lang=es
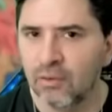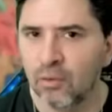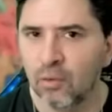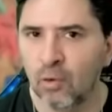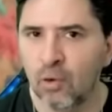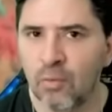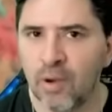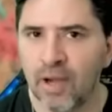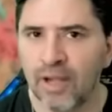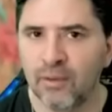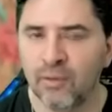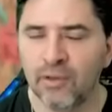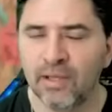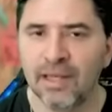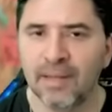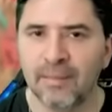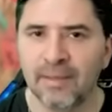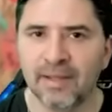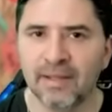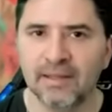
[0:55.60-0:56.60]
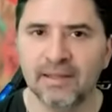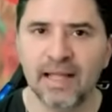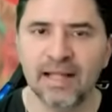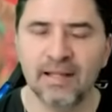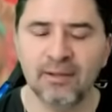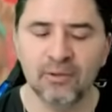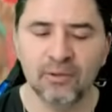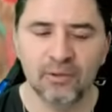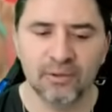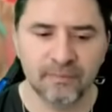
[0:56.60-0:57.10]
cómo ha ido
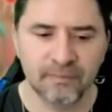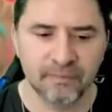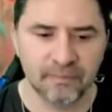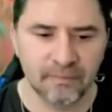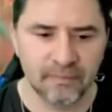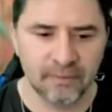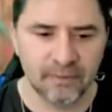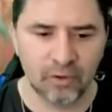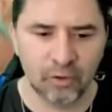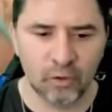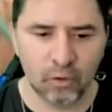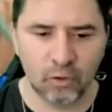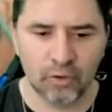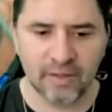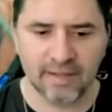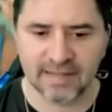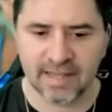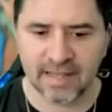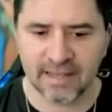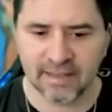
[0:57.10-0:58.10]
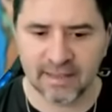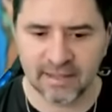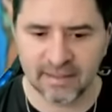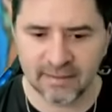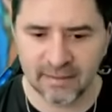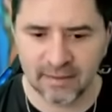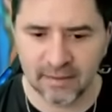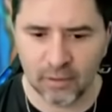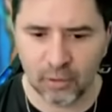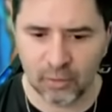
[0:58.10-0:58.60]
incrementando los
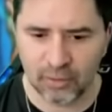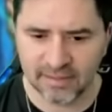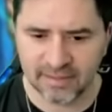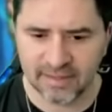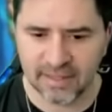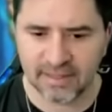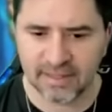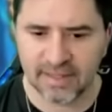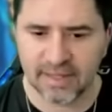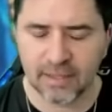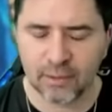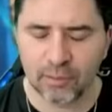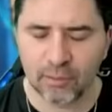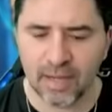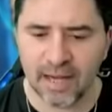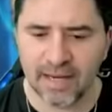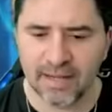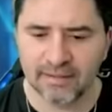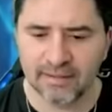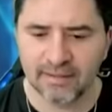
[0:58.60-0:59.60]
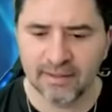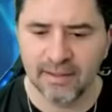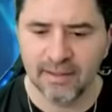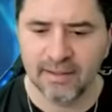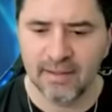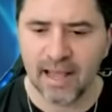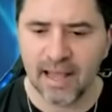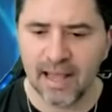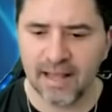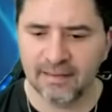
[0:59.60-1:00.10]
desastres. Los desastres naturales
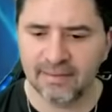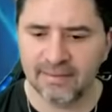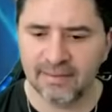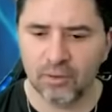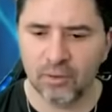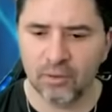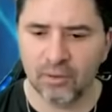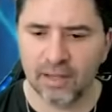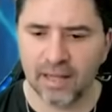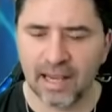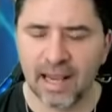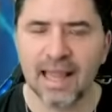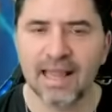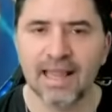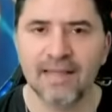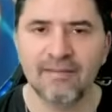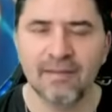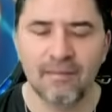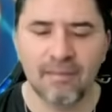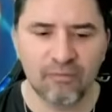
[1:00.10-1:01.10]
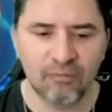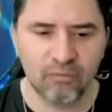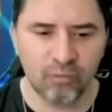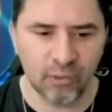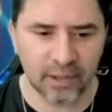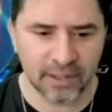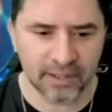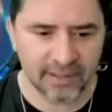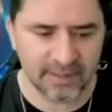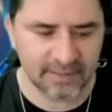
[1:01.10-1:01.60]
han sido cada vez más
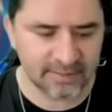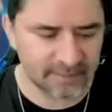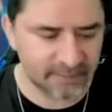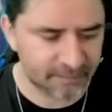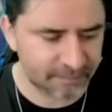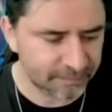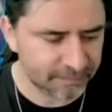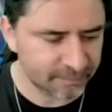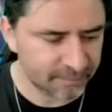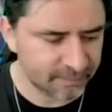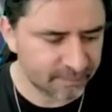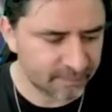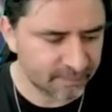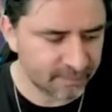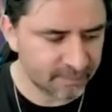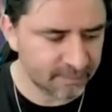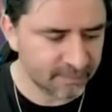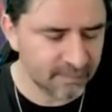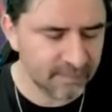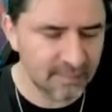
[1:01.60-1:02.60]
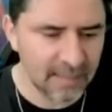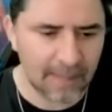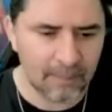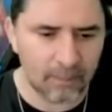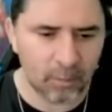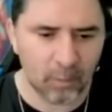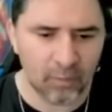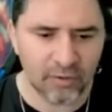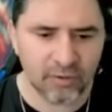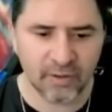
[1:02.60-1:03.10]
fuertes.
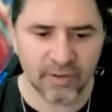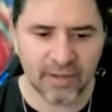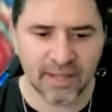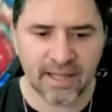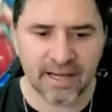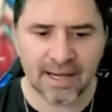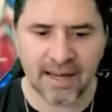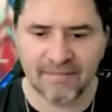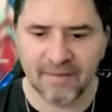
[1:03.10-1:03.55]
Aprovecho de dar la